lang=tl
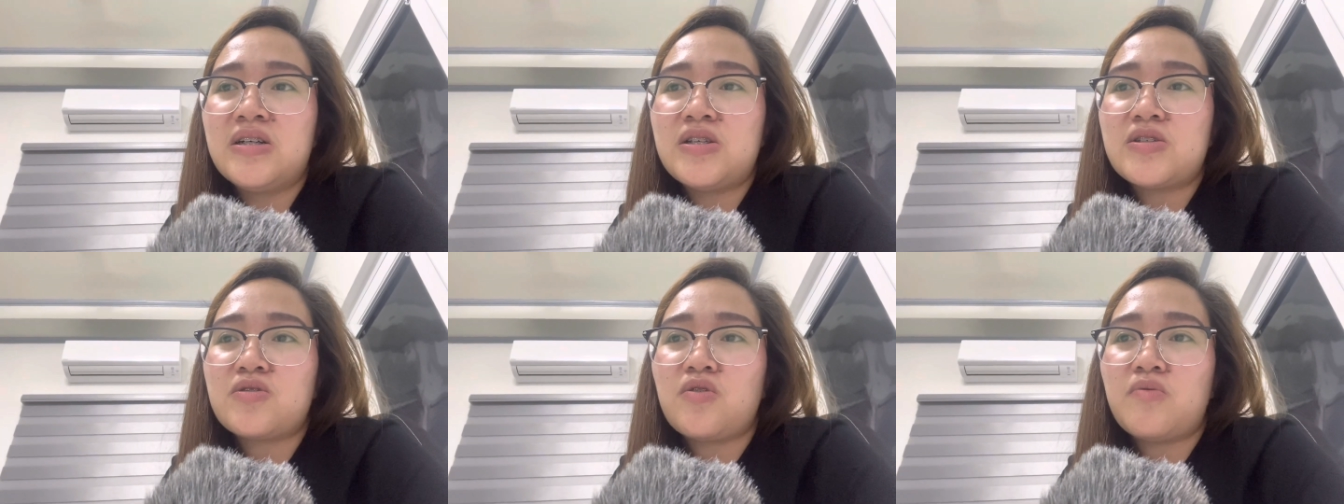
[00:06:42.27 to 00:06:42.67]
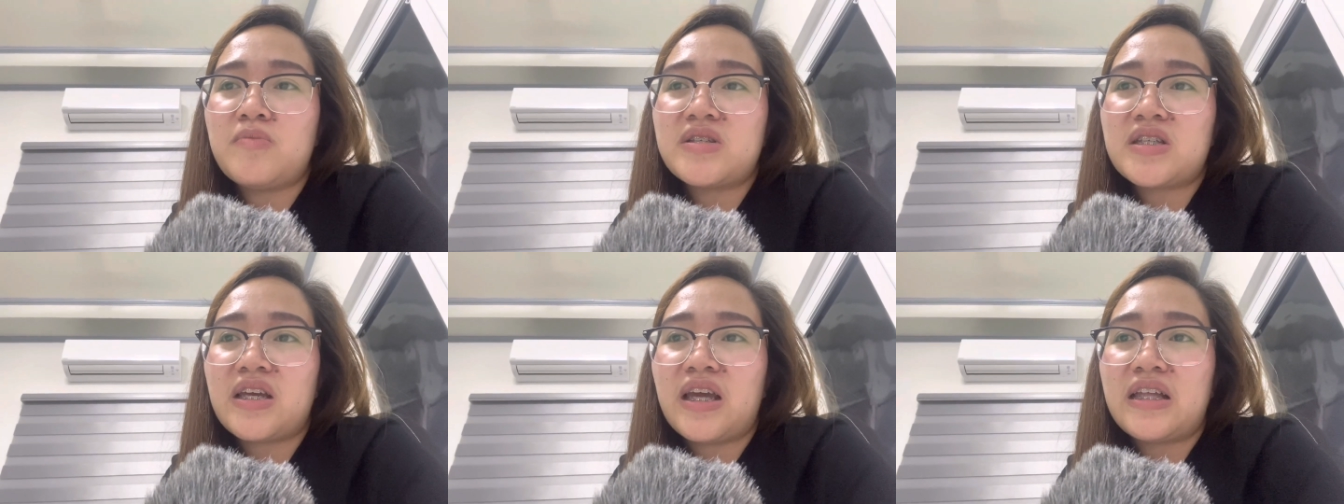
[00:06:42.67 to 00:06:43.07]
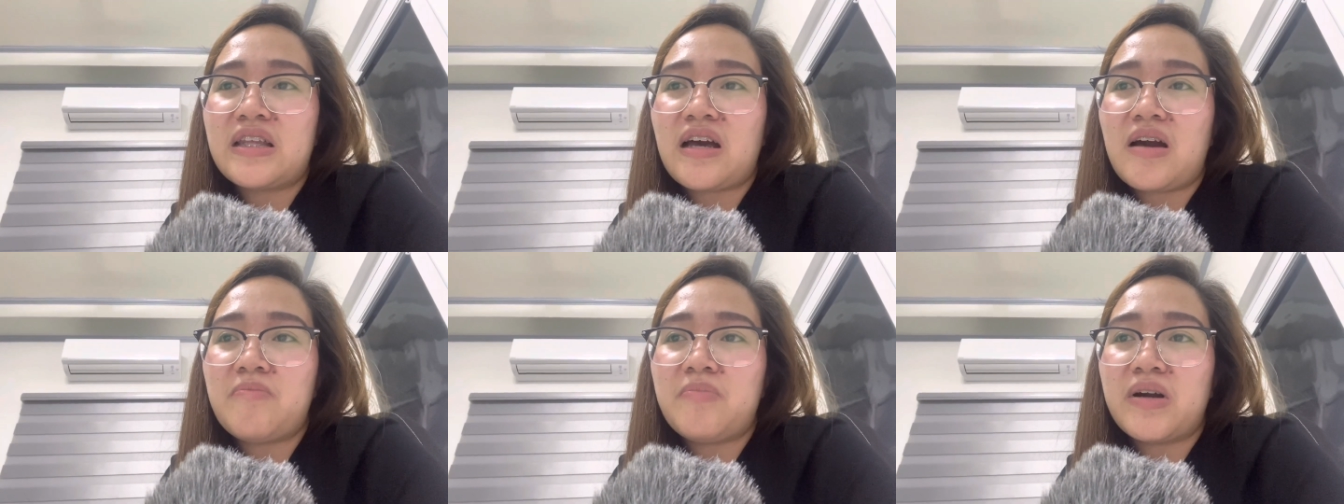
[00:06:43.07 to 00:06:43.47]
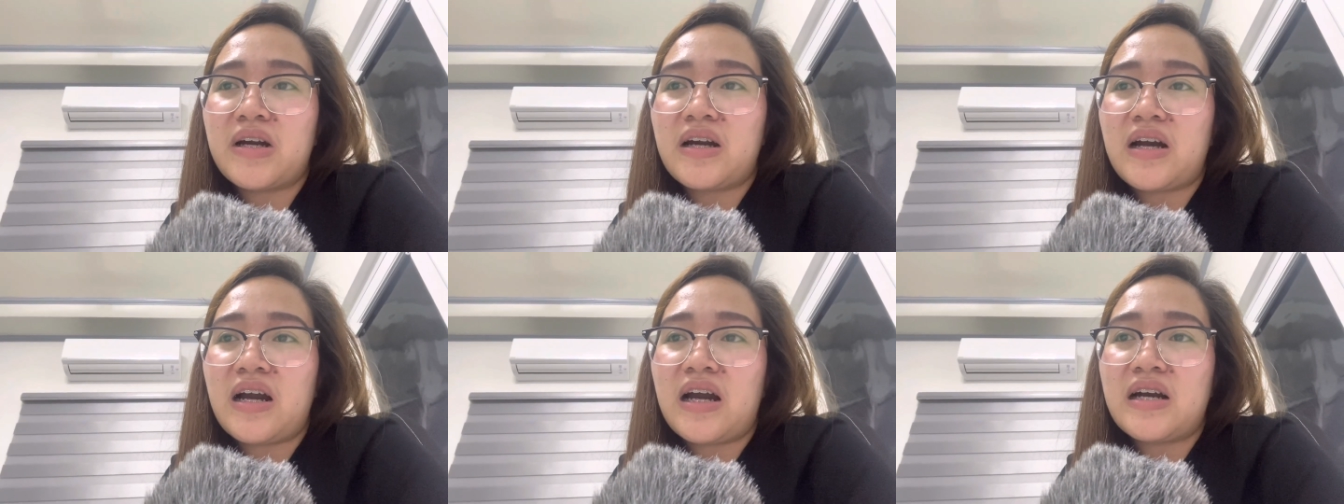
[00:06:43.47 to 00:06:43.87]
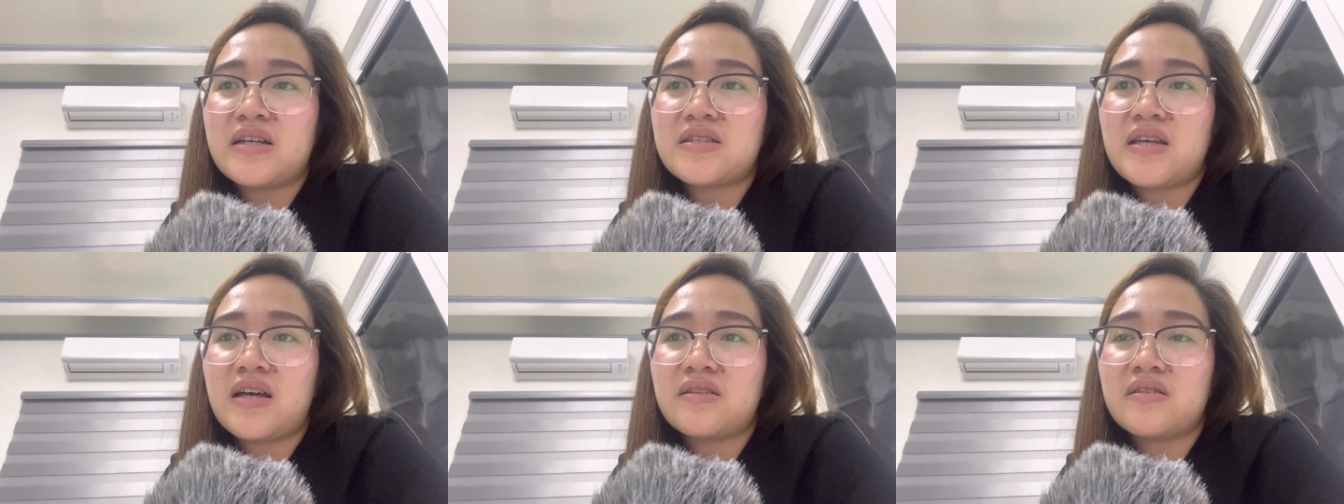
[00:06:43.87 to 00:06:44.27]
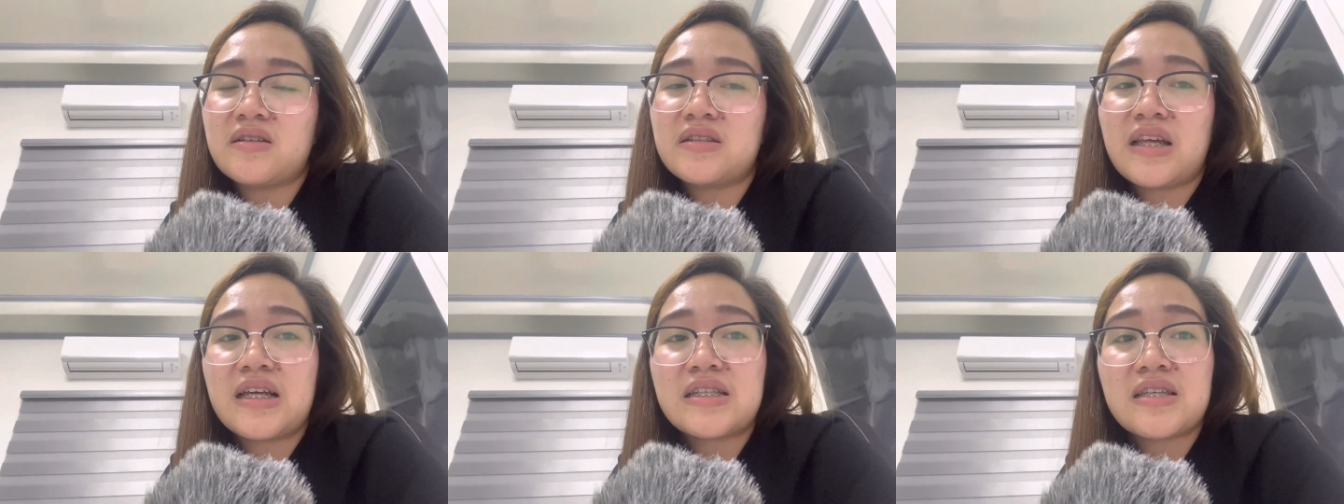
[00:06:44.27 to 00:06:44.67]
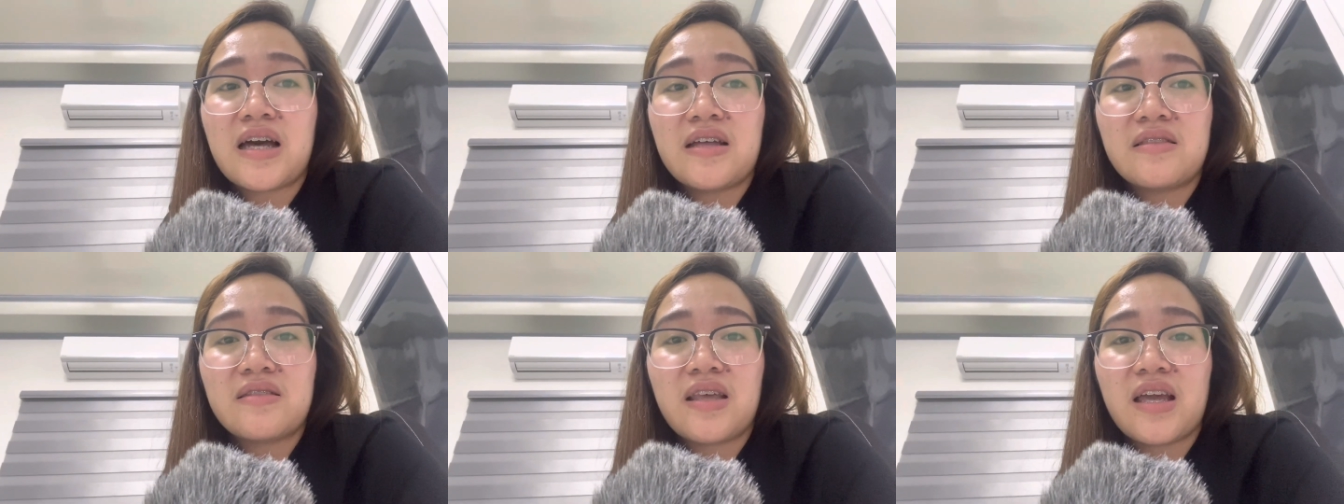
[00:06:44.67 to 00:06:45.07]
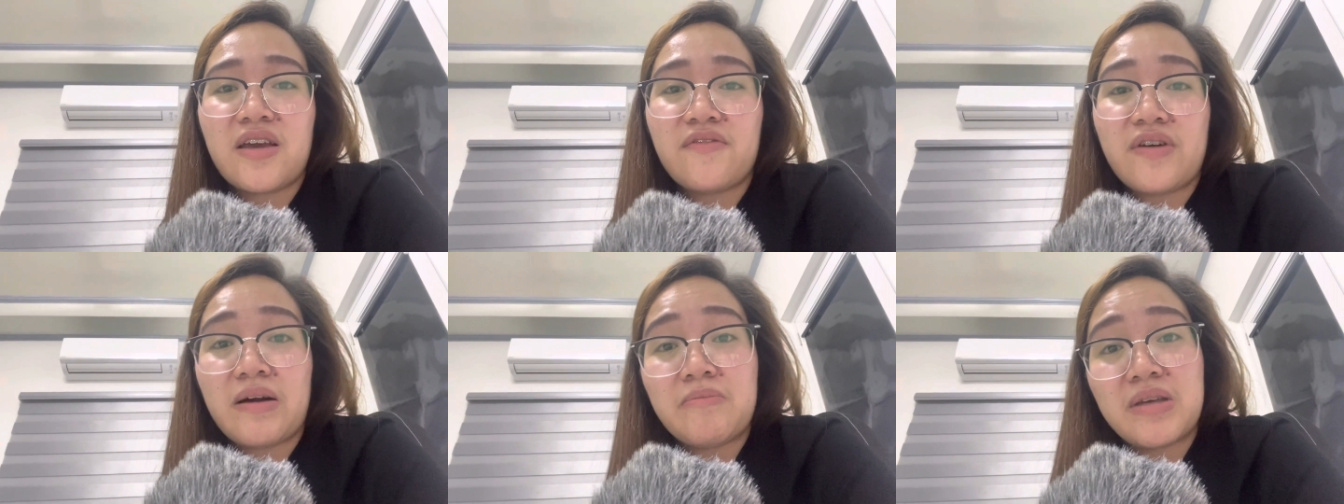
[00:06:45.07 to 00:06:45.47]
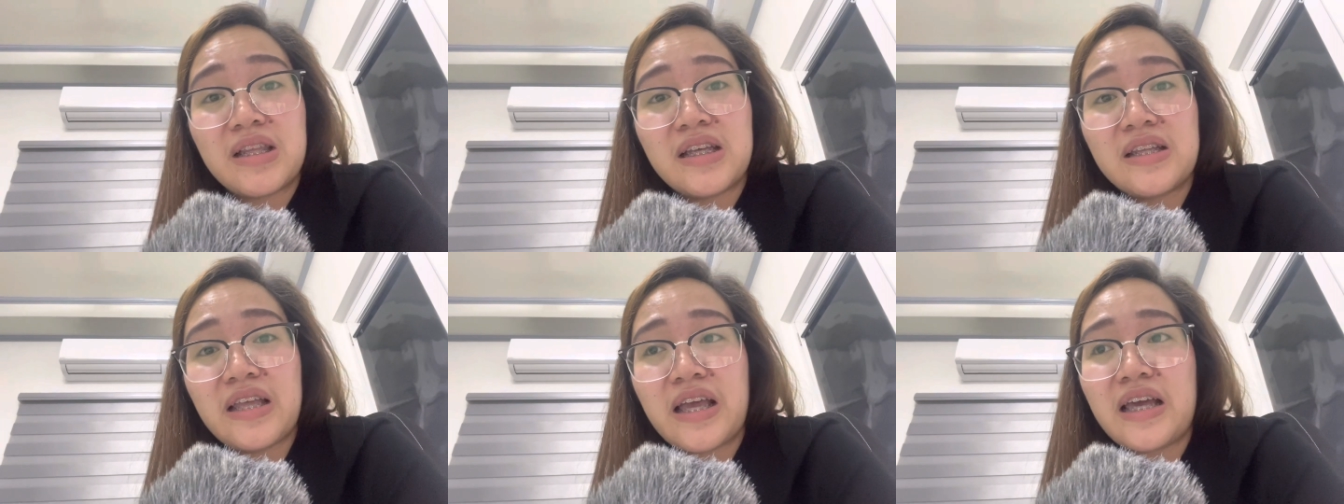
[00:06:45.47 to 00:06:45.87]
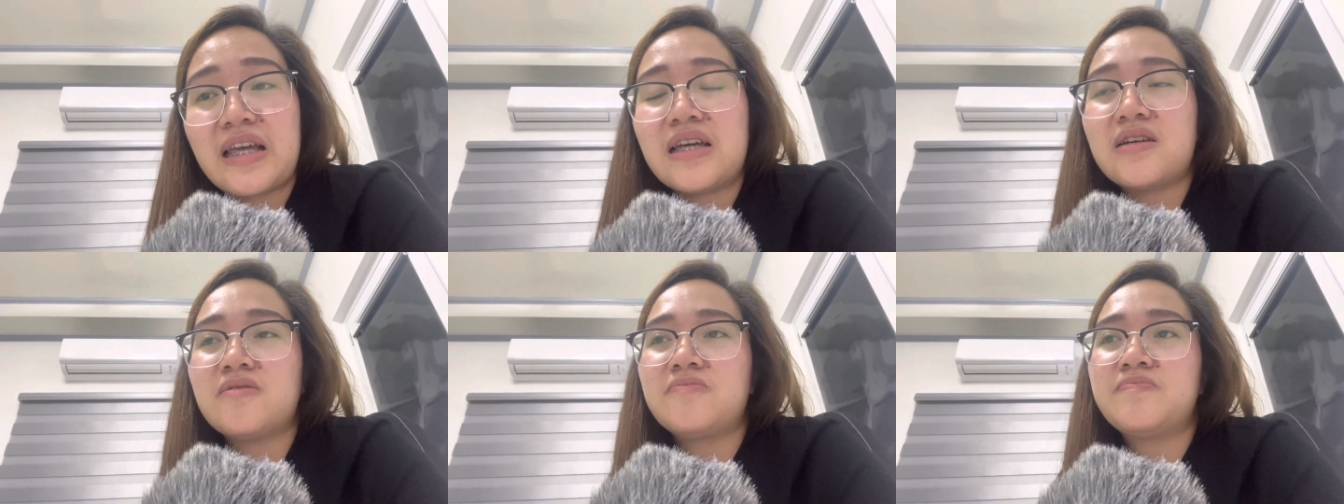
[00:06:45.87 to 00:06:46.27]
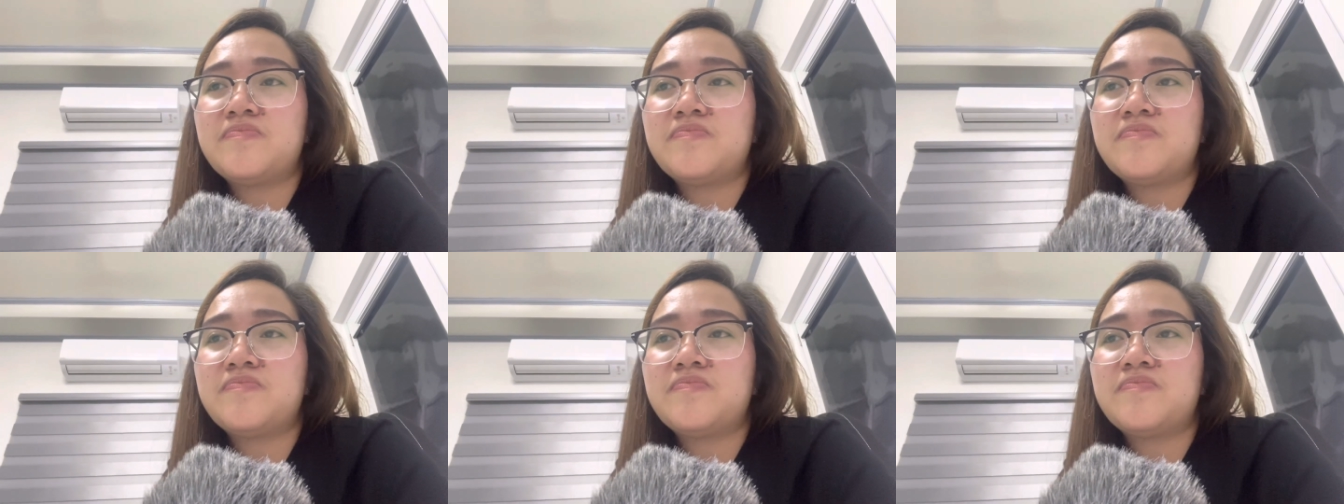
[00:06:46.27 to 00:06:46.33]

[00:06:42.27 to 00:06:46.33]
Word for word: So, masaya na kapag ka Saturday, Sunday, family day.